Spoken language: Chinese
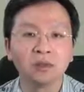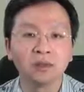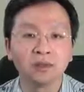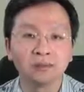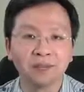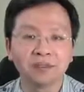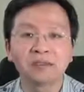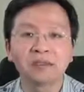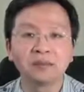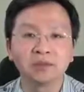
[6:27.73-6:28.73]
呃，本
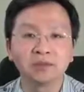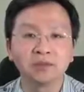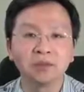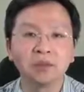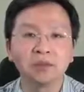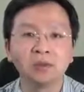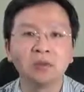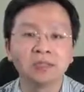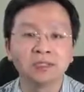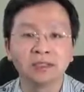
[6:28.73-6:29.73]
质上不是国与
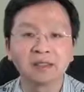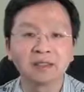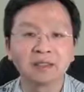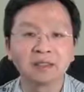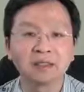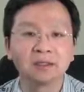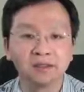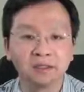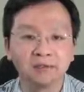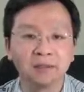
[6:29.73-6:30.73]
国之间的竞争，而
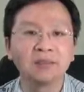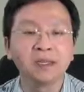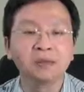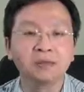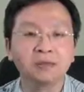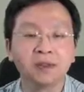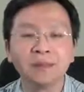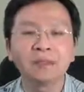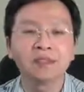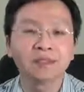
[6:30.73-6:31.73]
是文明与文
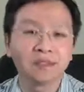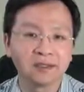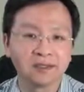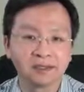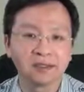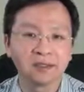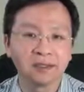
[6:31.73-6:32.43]
明之间的竞争。